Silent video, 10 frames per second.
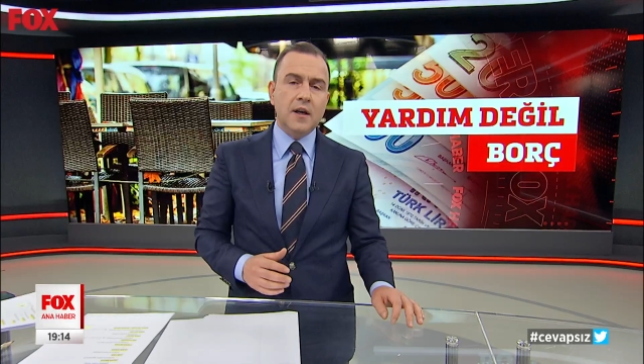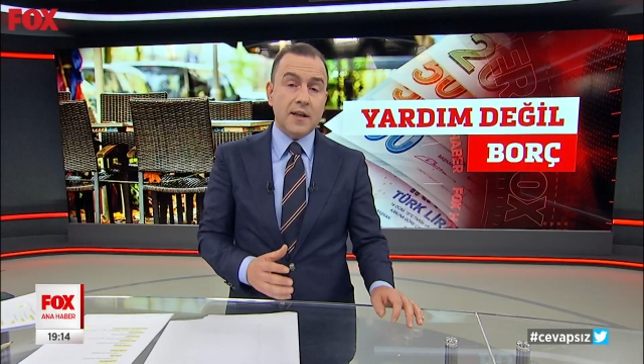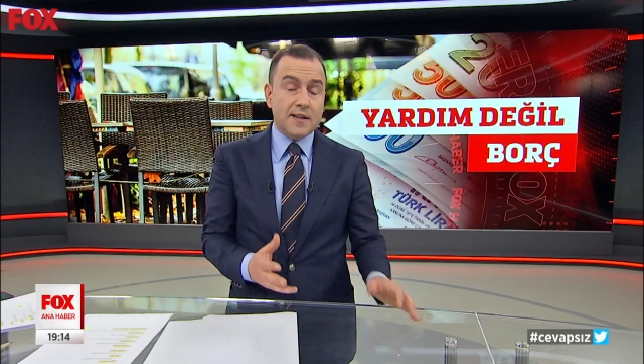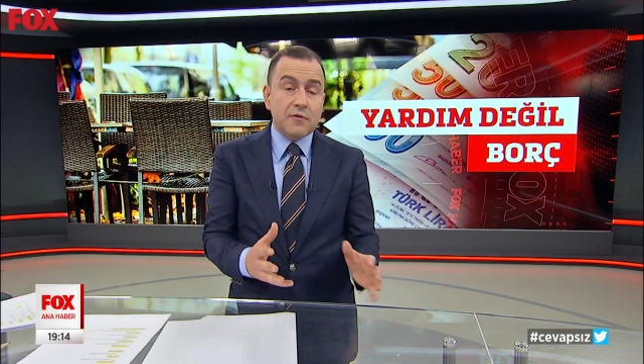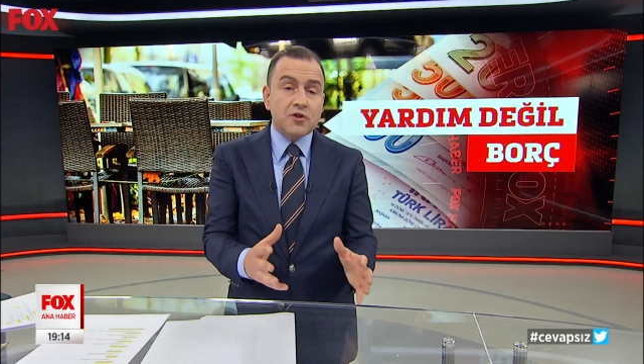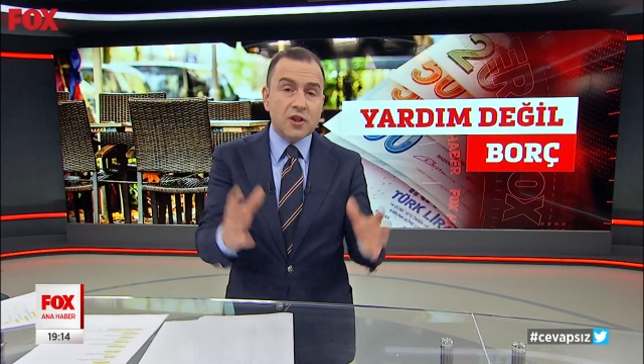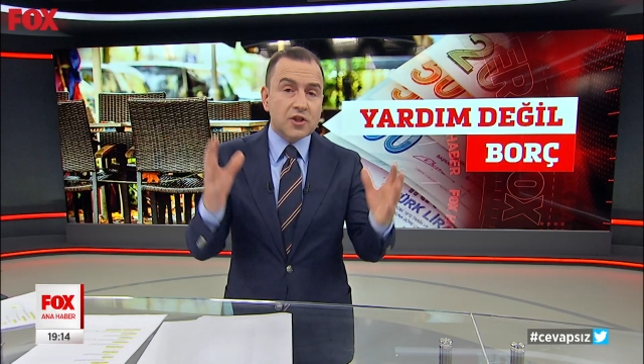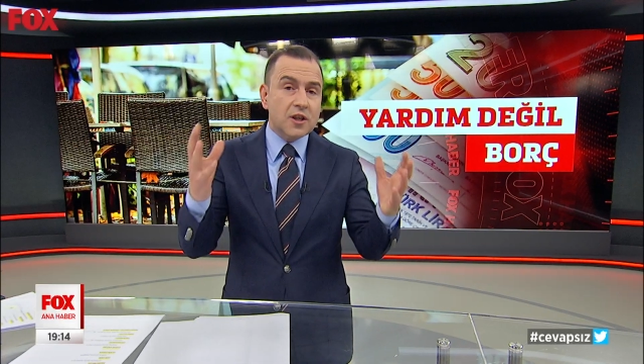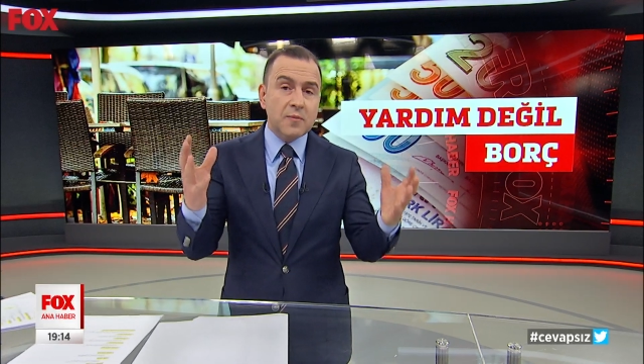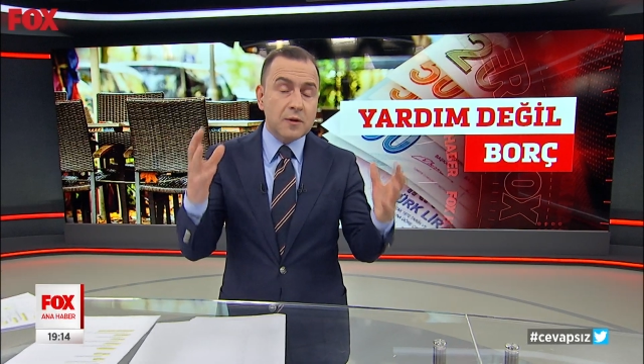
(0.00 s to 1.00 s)
Esnaf
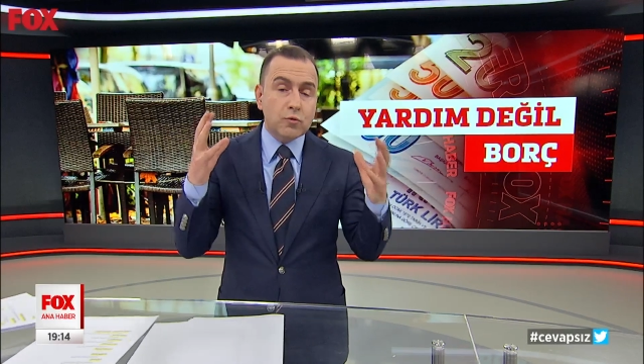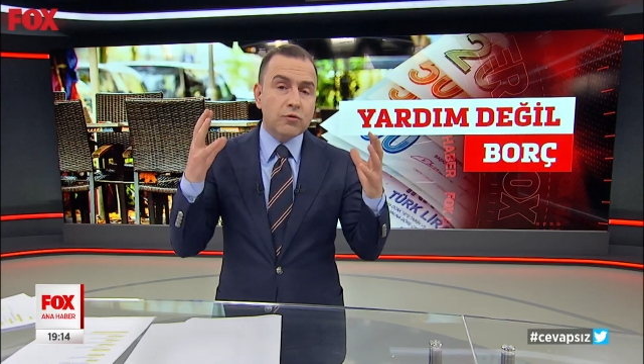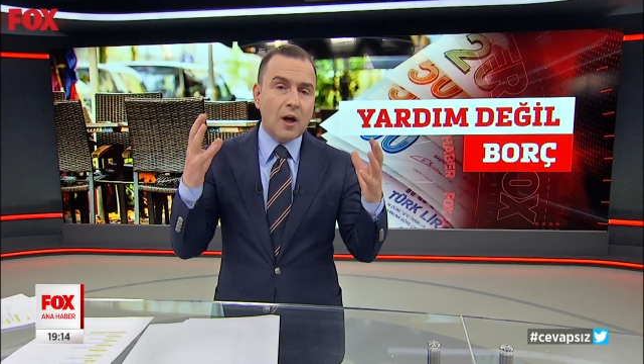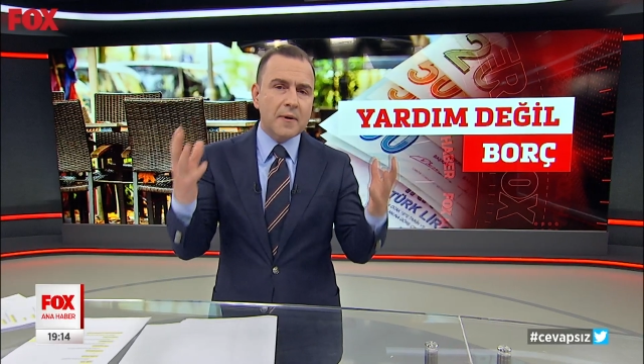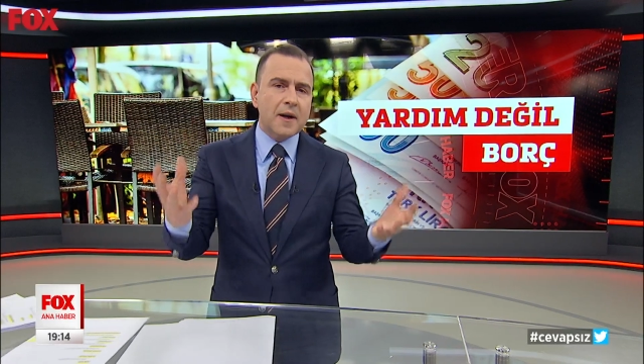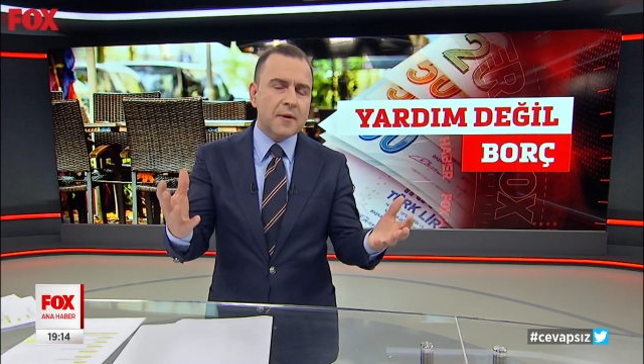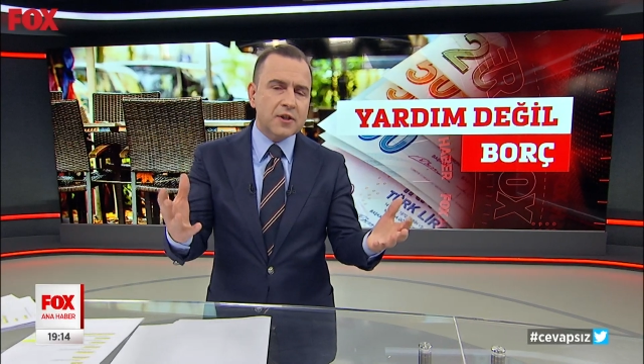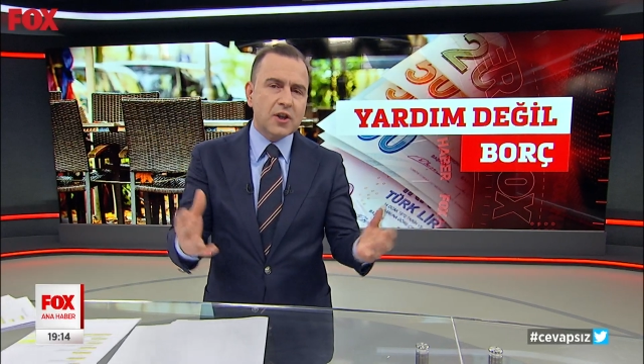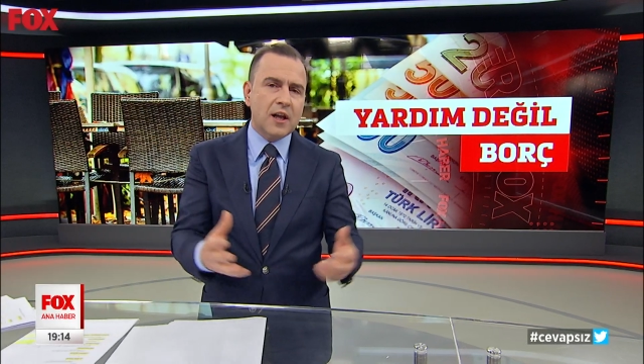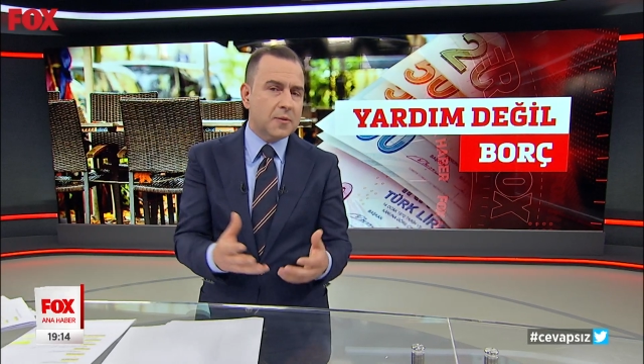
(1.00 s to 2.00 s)
çalıştayı benim kulağıma
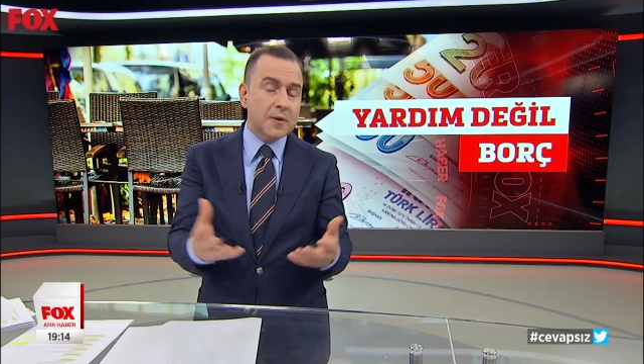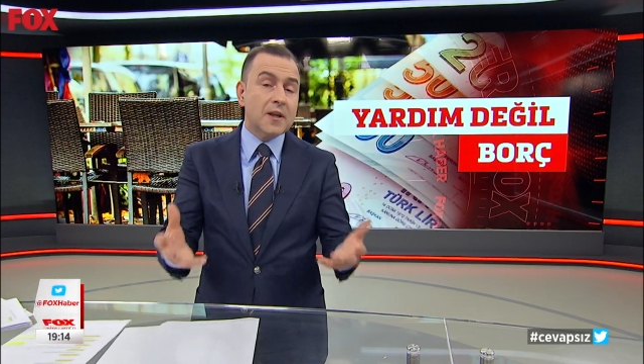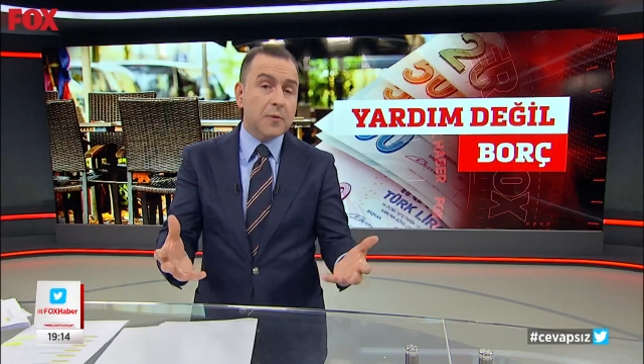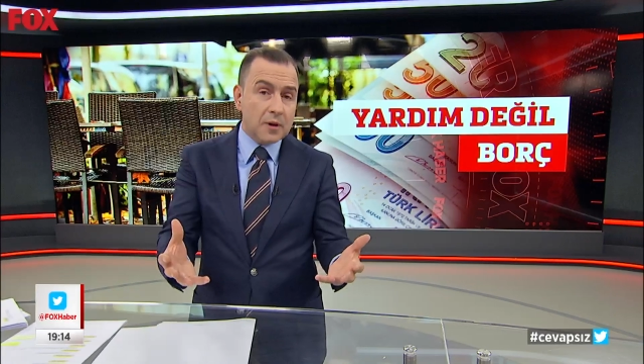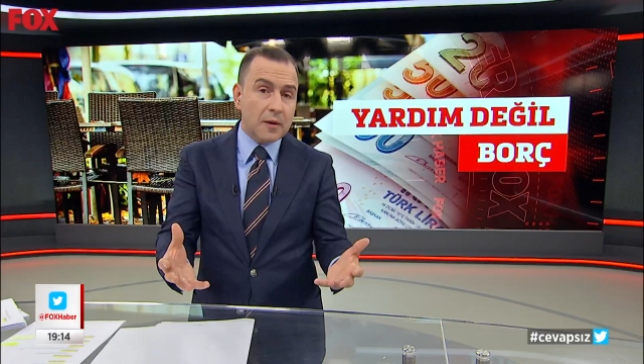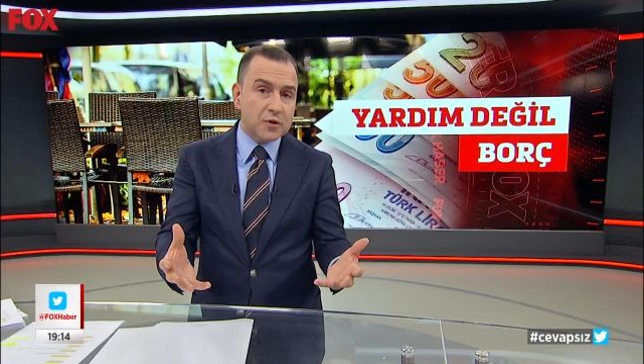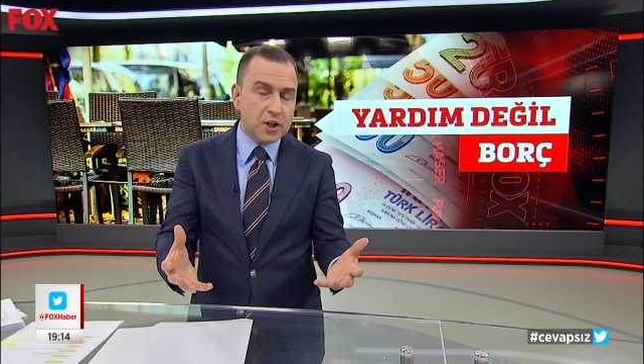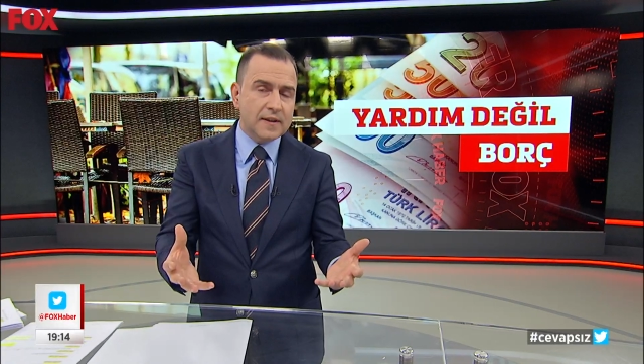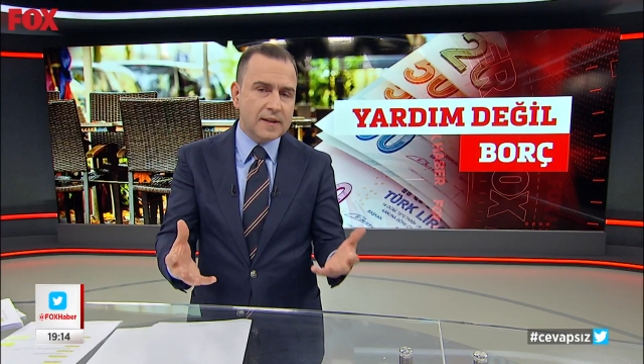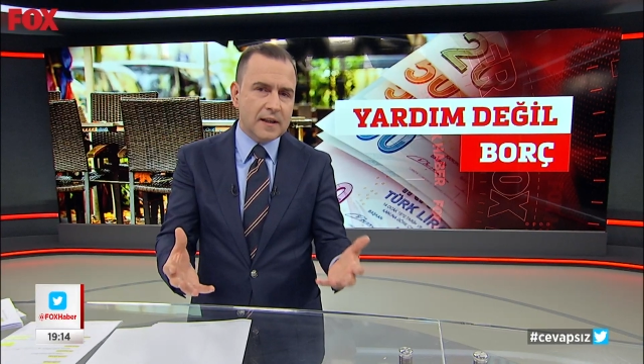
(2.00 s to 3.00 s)
yabancı geldi. Pek yapılan bir
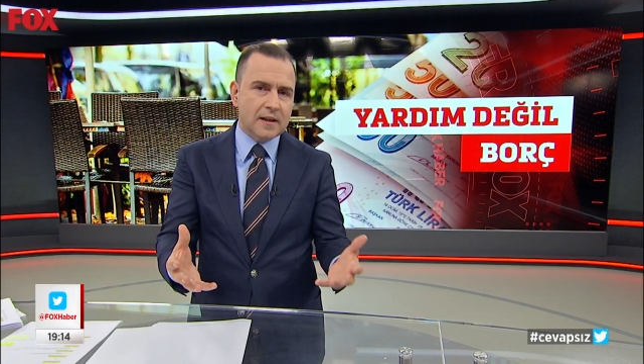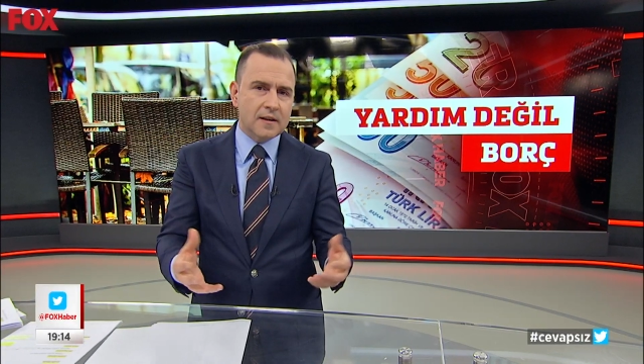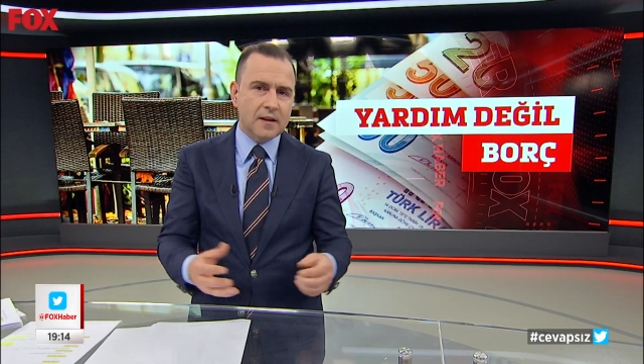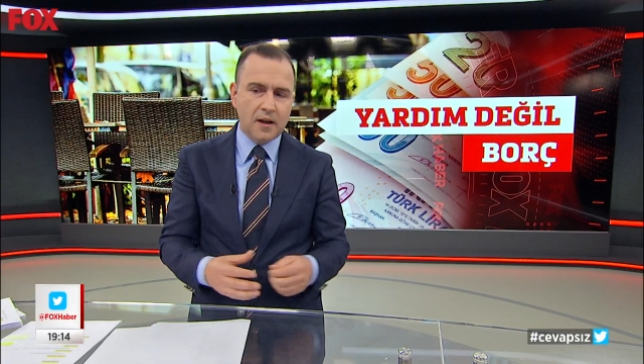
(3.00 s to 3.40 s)
şey değil.